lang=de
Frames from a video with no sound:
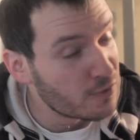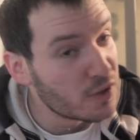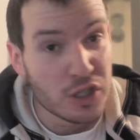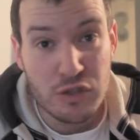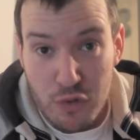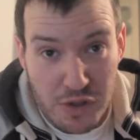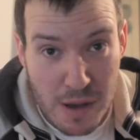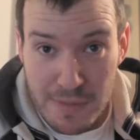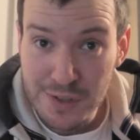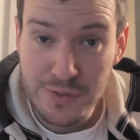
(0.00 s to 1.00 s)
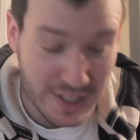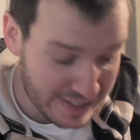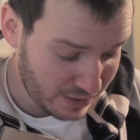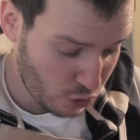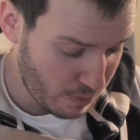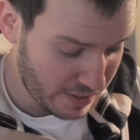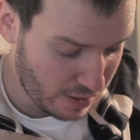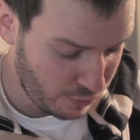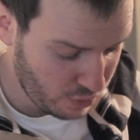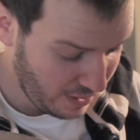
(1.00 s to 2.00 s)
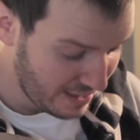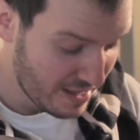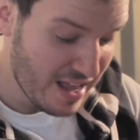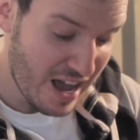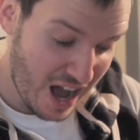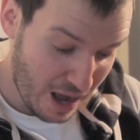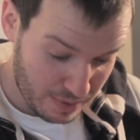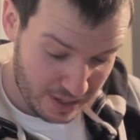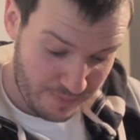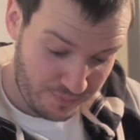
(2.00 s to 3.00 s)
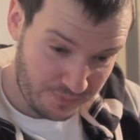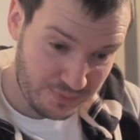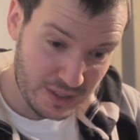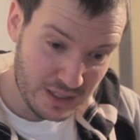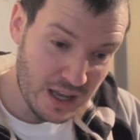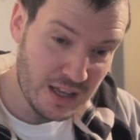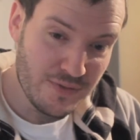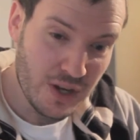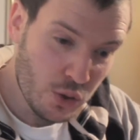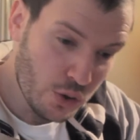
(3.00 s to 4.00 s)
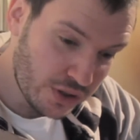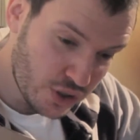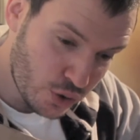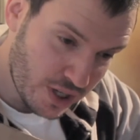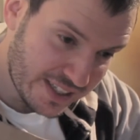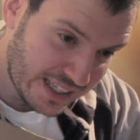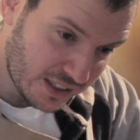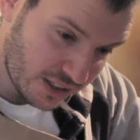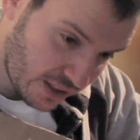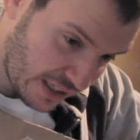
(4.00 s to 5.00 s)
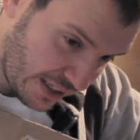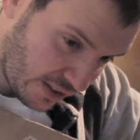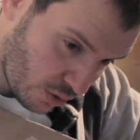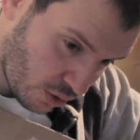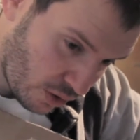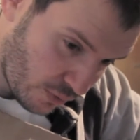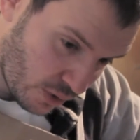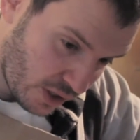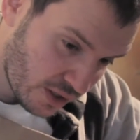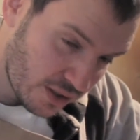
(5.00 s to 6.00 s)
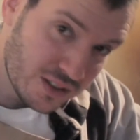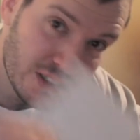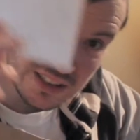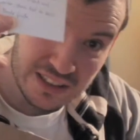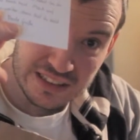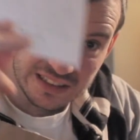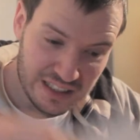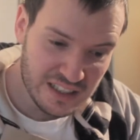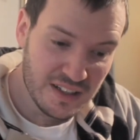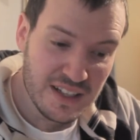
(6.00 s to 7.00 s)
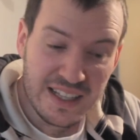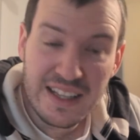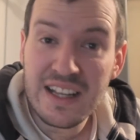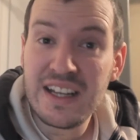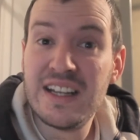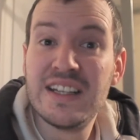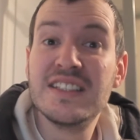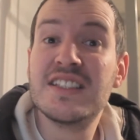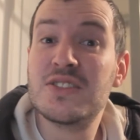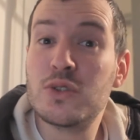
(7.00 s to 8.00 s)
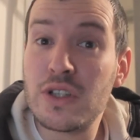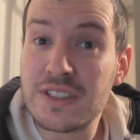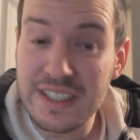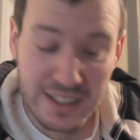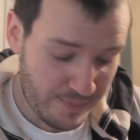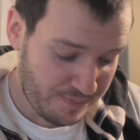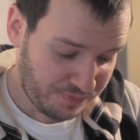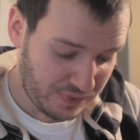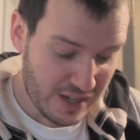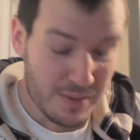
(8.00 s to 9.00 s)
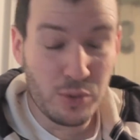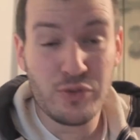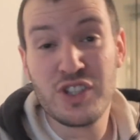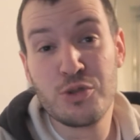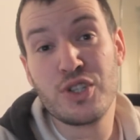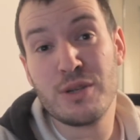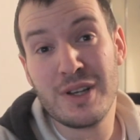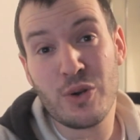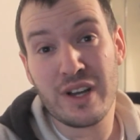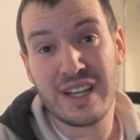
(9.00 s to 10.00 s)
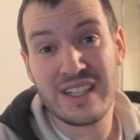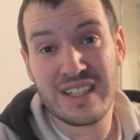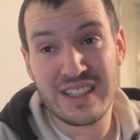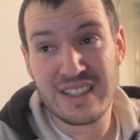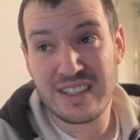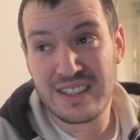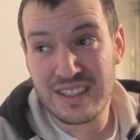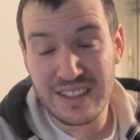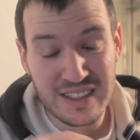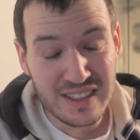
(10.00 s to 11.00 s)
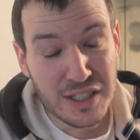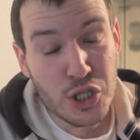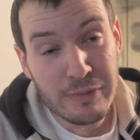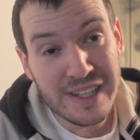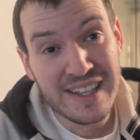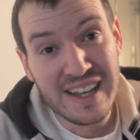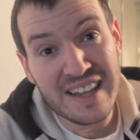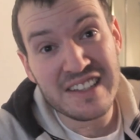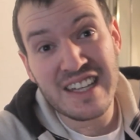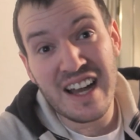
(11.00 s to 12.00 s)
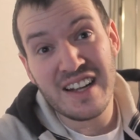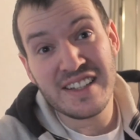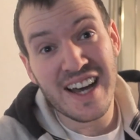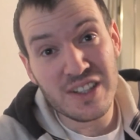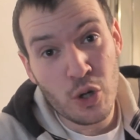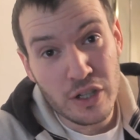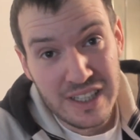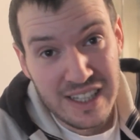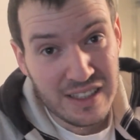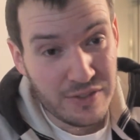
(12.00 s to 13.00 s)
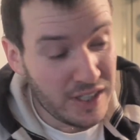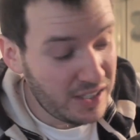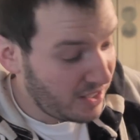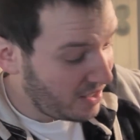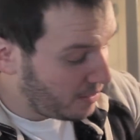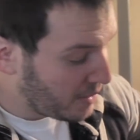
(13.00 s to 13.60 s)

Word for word: Finde ich wunderbar. Vielen Dank nochmal dafür. Aber, ah, da war ja auch noch ein schöner Zettel drin. Der liegt hier noch irgendwo. Hier. Ja. Äh, nichtsdestotrotz, ja befinde ich mich immer noch äh, nicht mehr in der radikalen Hardcore-Diät wie im